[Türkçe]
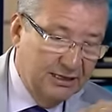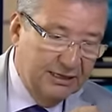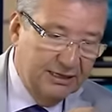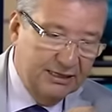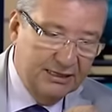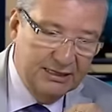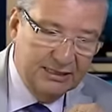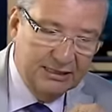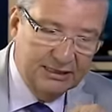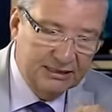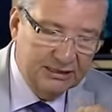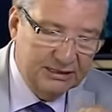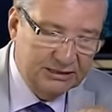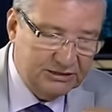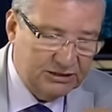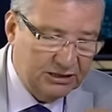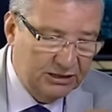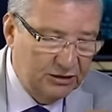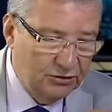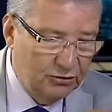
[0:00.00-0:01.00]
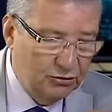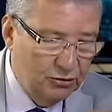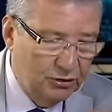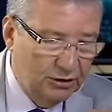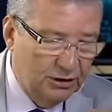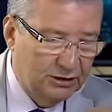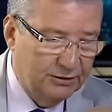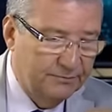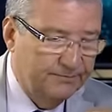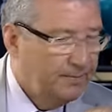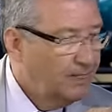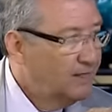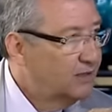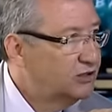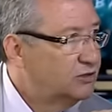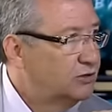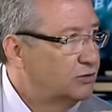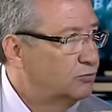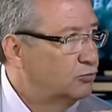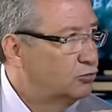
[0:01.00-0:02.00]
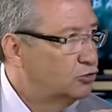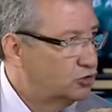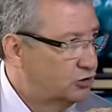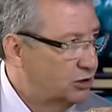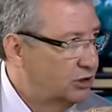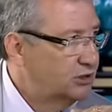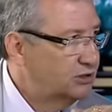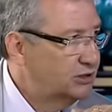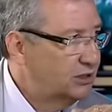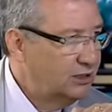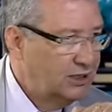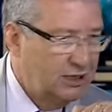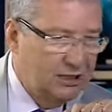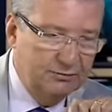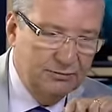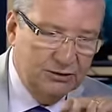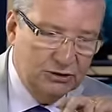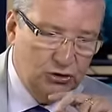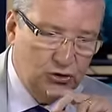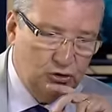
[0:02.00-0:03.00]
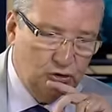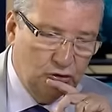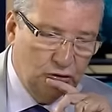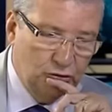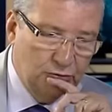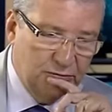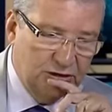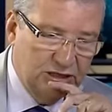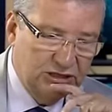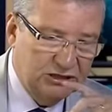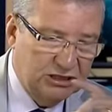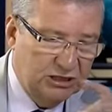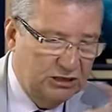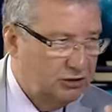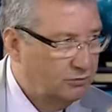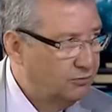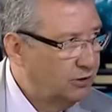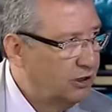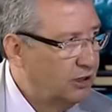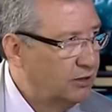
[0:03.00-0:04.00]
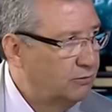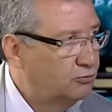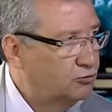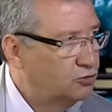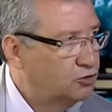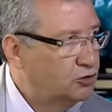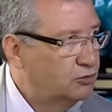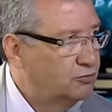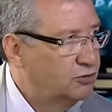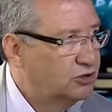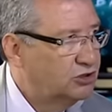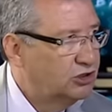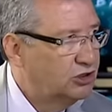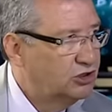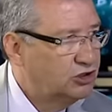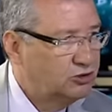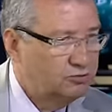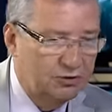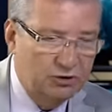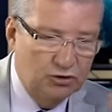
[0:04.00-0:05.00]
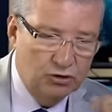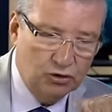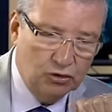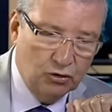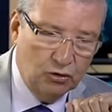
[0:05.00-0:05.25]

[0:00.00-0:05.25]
E, Sayın Ünal, sizin burslarınıza gelmek istiyorum. Geçen yıl bayağı burslu bir çalışmanız